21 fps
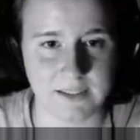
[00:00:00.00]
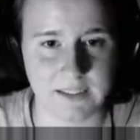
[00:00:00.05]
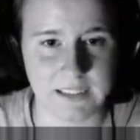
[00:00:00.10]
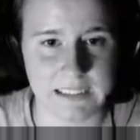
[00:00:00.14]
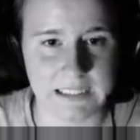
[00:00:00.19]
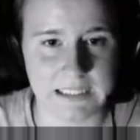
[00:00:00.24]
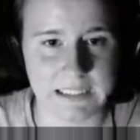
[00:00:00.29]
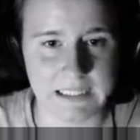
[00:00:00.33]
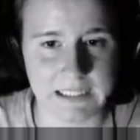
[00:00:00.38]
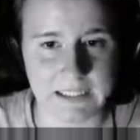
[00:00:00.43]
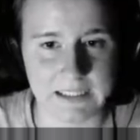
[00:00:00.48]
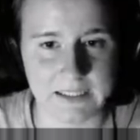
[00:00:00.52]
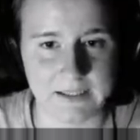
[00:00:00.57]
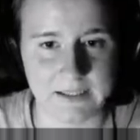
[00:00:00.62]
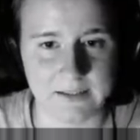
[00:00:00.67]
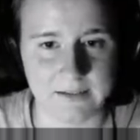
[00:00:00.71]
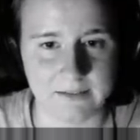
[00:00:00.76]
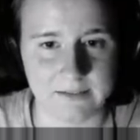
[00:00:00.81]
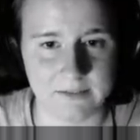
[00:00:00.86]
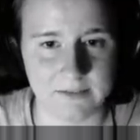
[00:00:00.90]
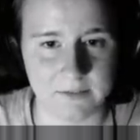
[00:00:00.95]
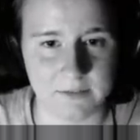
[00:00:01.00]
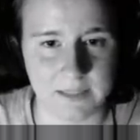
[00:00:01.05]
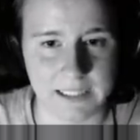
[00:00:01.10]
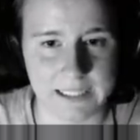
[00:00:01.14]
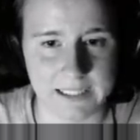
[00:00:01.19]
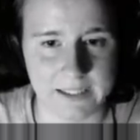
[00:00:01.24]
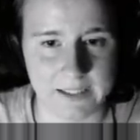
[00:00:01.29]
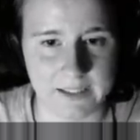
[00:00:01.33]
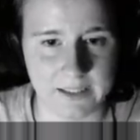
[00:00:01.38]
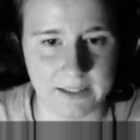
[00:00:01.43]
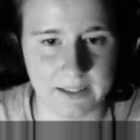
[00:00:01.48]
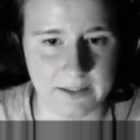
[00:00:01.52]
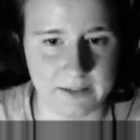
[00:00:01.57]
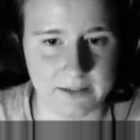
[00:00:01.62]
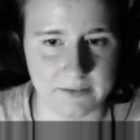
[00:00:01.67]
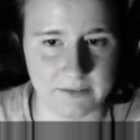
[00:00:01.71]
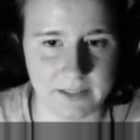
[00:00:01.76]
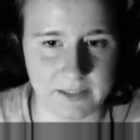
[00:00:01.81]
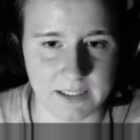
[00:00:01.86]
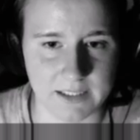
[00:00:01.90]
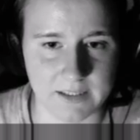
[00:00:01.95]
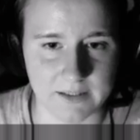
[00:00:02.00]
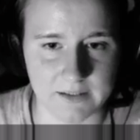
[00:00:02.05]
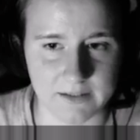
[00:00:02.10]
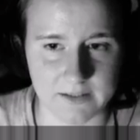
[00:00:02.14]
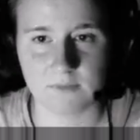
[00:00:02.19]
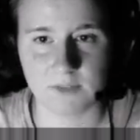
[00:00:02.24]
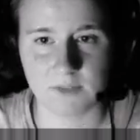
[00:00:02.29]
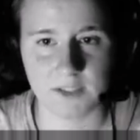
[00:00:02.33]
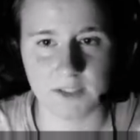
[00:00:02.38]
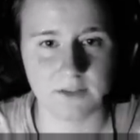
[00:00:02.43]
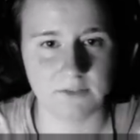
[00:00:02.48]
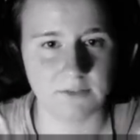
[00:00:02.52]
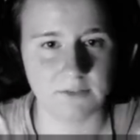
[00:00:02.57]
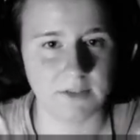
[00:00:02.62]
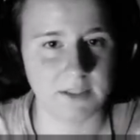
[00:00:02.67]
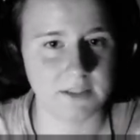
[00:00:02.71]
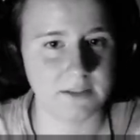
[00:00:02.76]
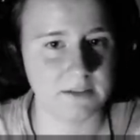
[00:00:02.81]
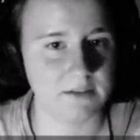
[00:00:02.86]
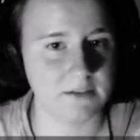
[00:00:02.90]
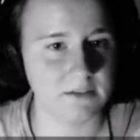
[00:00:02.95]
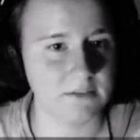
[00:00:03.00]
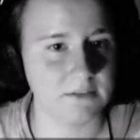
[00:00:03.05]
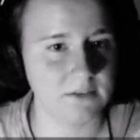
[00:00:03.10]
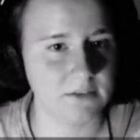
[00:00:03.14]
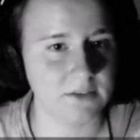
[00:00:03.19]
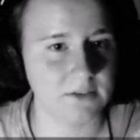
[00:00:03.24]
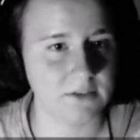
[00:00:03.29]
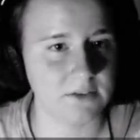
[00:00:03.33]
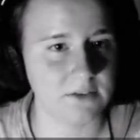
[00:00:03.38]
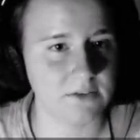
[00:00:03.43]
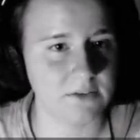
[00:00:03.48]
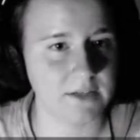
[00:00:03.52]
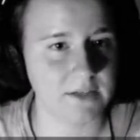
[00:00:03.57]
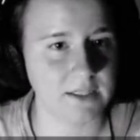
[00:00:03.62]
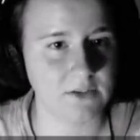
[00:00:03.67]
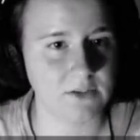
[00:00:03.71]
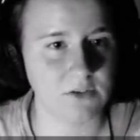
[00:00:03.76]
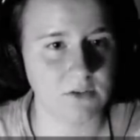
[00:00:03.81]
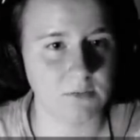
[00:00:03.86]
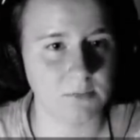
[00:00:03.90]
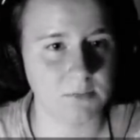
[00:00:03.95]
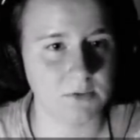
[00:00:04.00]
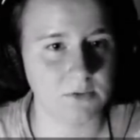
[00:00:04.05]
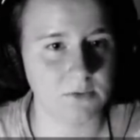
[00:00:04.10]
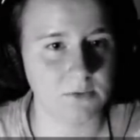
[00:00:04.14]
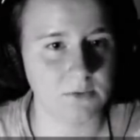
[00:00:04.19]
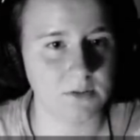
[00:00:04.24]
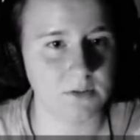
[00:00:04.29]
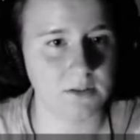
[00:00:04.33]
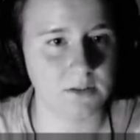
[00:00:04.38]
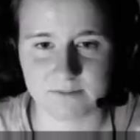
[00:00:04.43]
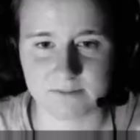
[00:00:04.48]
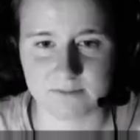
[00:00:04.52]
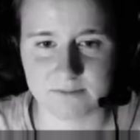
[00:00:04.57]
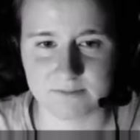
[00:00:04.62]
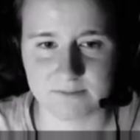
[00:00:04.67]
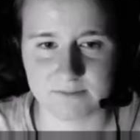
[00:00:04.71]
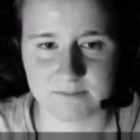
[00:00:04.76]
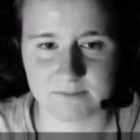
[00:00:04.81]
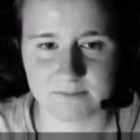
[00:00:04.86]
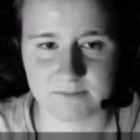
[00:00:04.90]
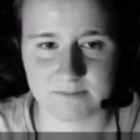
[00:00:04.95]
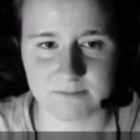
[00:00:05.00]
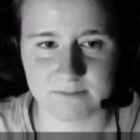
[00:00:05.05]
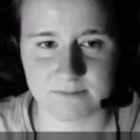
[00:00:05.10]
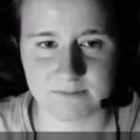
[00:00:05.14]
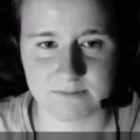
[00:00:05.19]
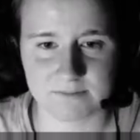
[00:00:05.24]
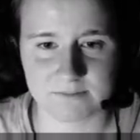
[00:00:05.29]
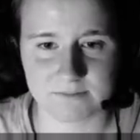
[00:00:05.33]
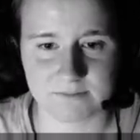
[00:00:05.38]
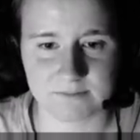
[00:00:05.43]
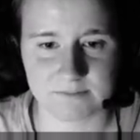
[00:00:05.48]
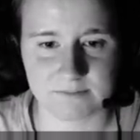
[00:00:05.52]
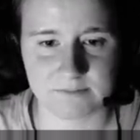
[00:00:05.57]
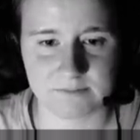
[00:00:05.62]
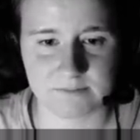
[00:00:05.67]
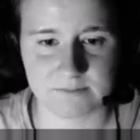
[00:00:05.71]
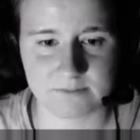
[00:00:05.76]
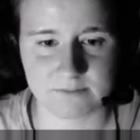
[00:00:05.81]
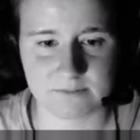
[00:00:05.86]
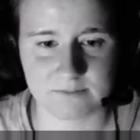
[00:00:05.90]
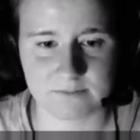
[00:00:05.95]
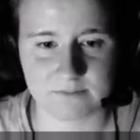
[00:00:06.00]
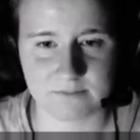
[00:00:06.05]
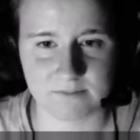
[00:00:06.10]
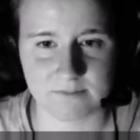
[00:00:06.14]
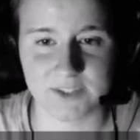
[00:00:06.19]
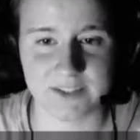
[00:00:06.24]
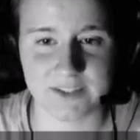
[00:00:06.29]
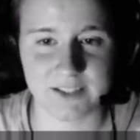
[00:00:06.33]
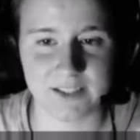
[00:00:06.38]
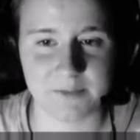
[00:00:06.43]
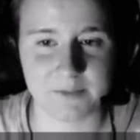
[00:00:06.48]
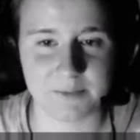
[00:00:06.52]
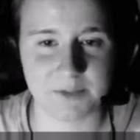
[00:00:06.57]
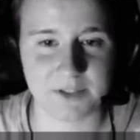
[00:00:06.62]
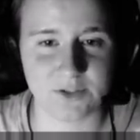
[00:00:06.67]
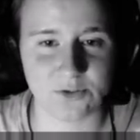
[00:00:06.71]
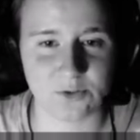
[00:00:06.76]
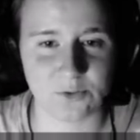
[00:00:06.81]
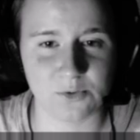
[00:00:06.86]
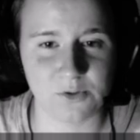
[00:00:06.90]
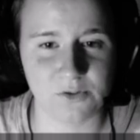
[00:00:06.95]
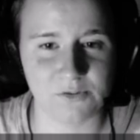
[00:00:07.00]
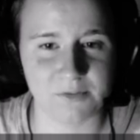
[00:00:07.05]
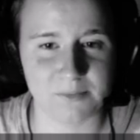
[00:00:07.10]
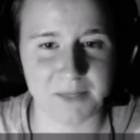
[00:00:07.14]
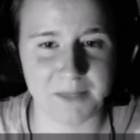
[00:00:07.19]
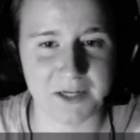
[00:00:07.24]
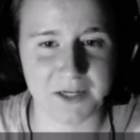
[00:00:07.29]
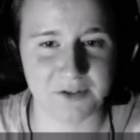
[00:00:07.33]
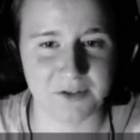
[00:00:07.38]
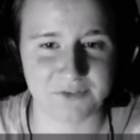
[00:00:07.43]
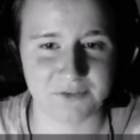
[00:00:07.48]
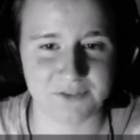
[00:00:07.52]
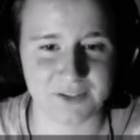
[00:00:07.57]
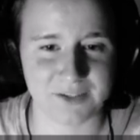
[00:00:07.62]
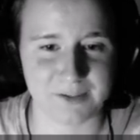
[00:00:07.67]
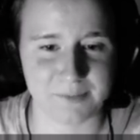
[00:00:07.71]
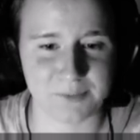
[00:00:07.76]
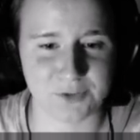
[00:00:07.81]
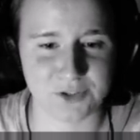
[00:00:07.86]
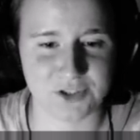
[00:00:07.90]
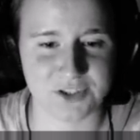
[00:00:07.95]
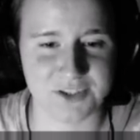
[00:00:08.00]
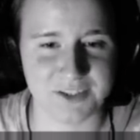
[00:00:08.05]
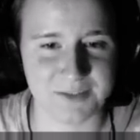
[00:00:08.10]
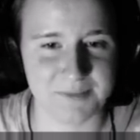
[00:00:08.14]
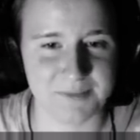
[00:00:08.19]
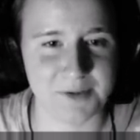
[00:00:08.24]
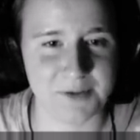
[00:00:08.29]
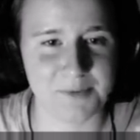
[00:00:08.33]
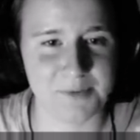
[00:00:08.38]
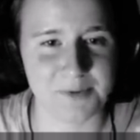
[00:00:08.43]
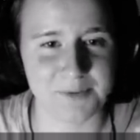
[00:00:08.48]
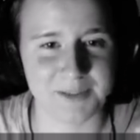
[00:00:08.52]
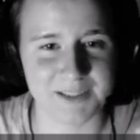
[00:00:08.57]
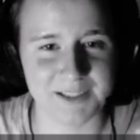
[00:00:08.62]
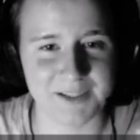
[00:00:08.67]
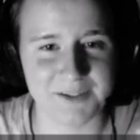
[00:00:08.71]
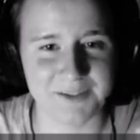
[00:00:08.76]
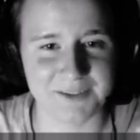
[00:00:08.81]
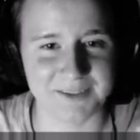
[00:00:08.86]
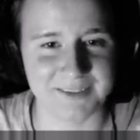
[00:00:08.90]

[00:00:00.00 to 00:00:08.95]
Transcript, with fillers: Äh äh, äh, äh, warte, warte. Das sind zwei Zombies, oder? Wie hat der mich eigentlich gesehen? Die sind halt ein bisschen zu groß für meinen Kopf, deshalb rutschen die mir immer über die Augen.